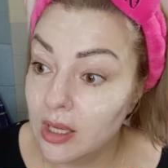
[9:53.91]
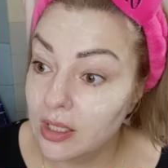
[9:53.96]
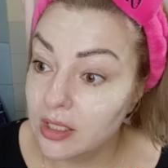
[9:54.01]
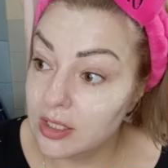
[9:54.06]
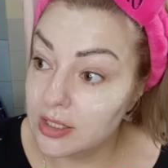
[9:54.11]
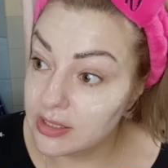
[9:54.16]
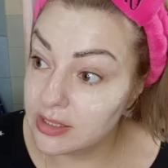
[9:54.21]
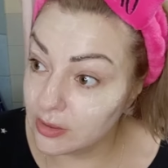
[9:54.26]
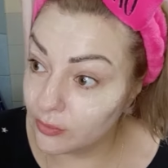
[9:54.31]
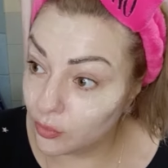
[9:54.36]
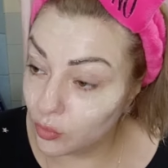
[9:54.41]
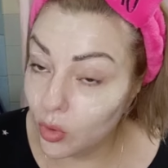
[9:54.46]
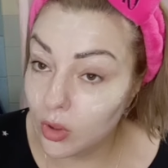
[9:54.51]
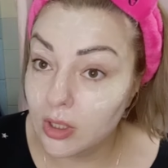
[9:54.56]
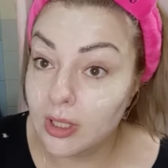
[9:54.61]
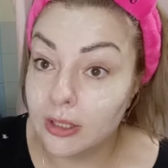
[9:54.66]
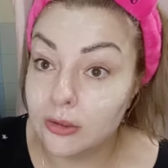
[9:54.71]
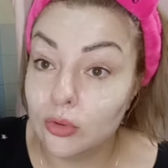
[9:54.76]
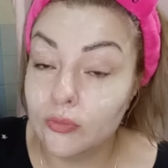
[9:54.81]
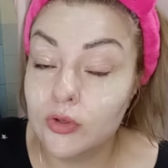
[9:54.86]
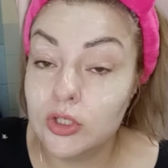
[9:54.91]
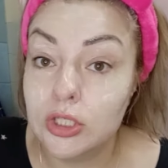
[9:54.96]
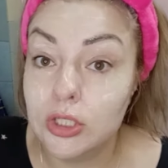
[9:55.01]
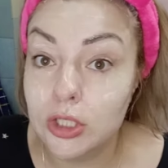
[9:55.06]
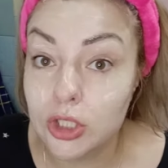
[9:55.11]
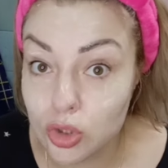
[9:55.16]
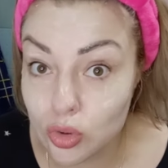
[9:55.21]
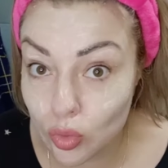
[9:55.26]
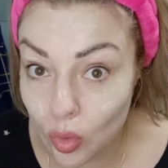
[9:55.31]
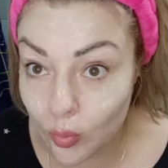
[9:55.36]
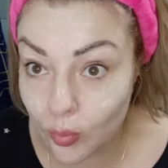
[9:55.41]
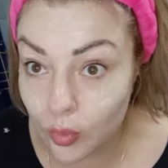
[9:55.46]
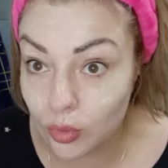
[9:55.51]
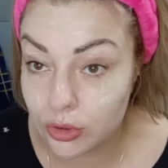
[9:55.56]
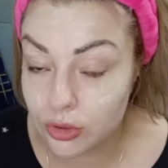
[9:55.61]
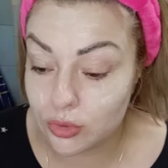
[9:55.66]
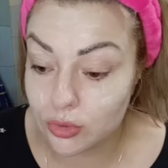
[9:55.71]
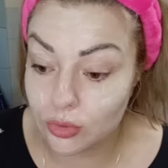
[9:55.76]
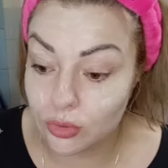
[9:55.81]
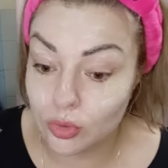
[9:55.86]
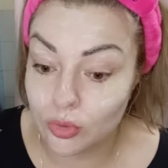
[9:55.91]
из него готовить еще порцию.